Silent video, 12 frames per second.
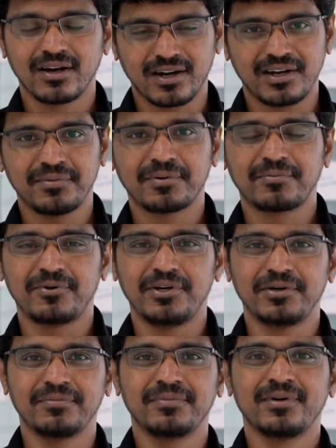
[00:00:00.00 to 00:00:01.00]
கண்டிப்பாக
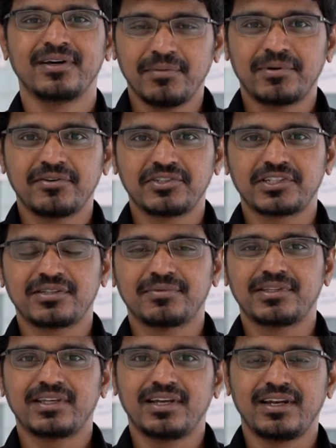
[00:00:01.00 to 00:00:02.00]
முடியும் அப்படிப்பட்ட விஷயத்தை
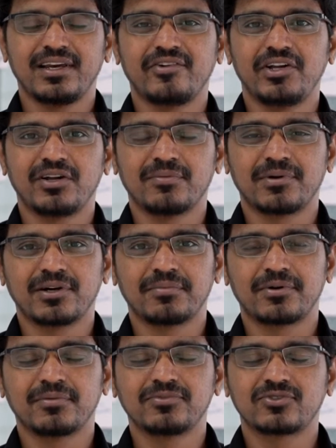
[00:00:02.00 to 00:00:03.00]
பற்றி தான் இன்றைக்கி வீடியோவில் பார்க்க
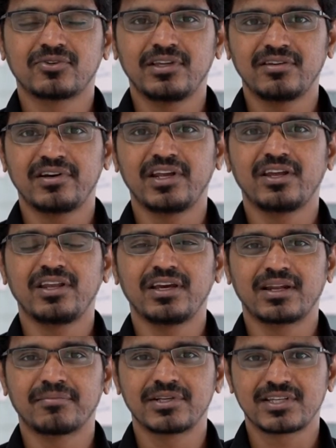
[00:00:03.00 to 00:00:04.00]
போகிறோம் ஸோ இது வரைக்கும்
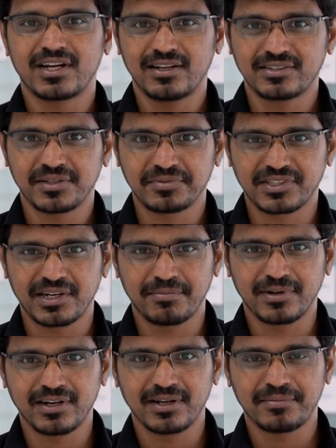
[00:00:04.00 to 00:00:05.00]
நீங்கள் நம்ம சேனலில்
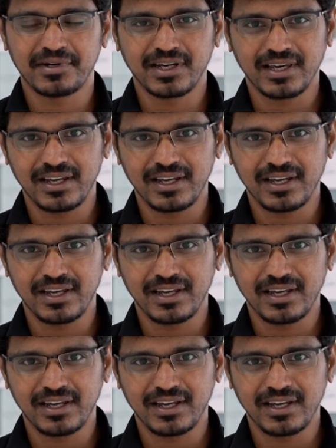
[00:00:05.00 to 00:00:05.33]
சப்ஸ்கிரைப் பண்ணல அப்படின்னா